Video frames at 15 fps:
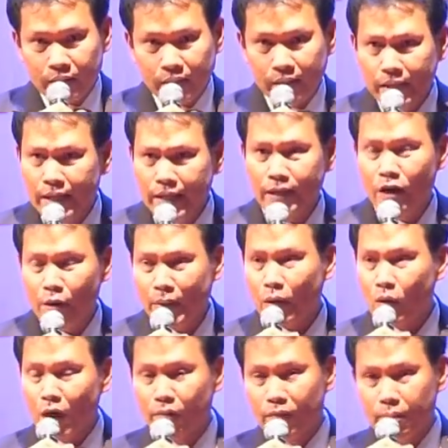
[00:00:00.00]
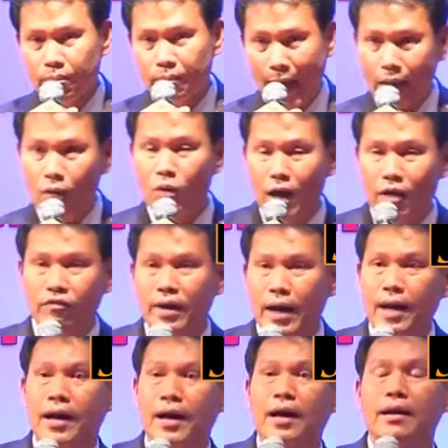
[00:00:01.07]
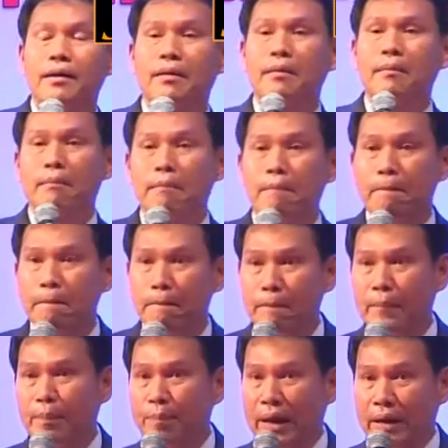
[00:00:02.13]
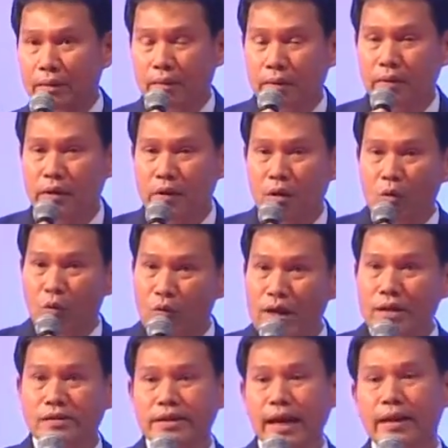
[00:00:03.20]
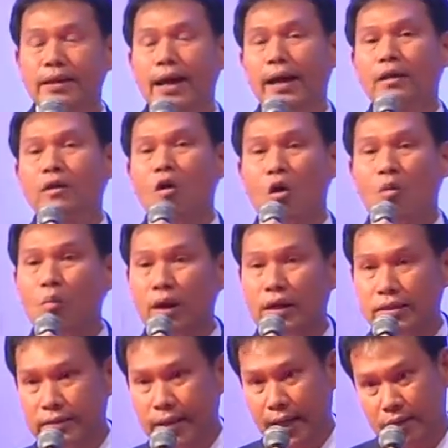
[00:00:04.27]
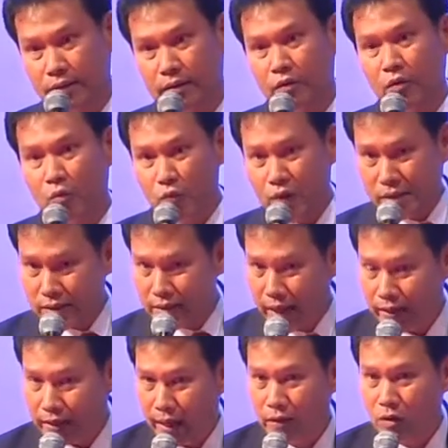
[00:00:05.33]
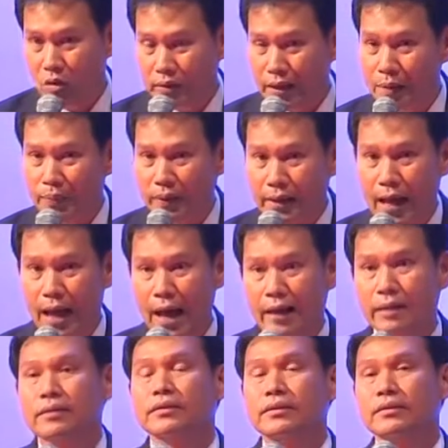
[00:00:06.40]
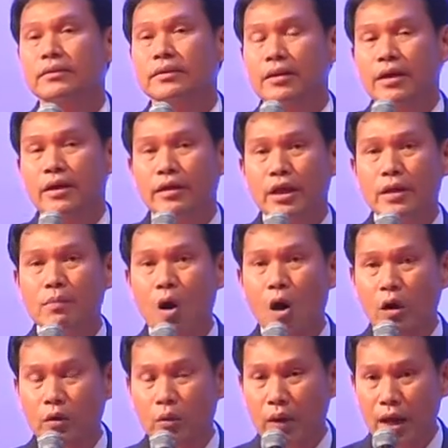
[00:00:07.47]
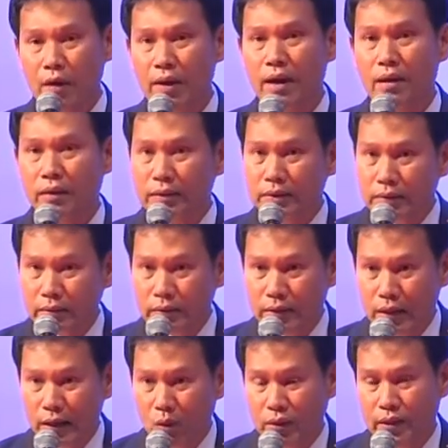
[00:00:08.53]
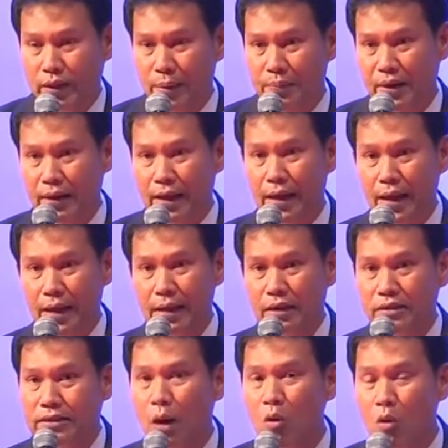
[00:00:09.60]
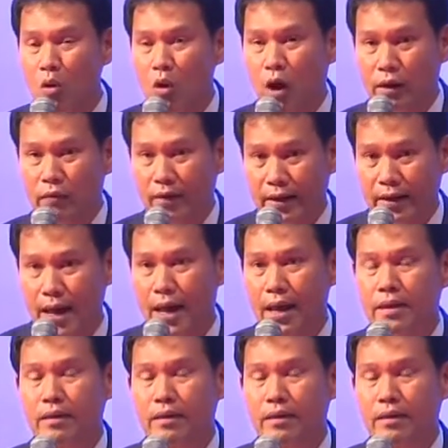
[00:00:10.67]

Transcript: นี่ก็ไม่ความหมายความว่ามันเป็นวิสัยทัศน์ของบริษัท วิสัยทัศน์ของท่านประธานที่มองดูแล้วว่า เราจะทำยังไงให้รักษาองค์กรไว้ได้